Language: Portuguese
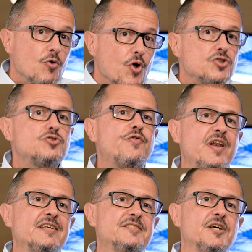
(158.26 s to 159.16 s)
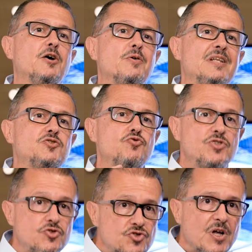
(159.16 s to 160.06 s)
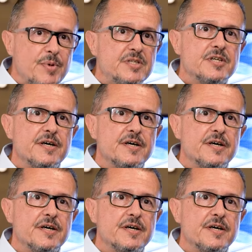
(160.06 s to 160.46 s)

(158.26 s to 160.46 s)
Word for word: O nosso diferencial ele surge justamente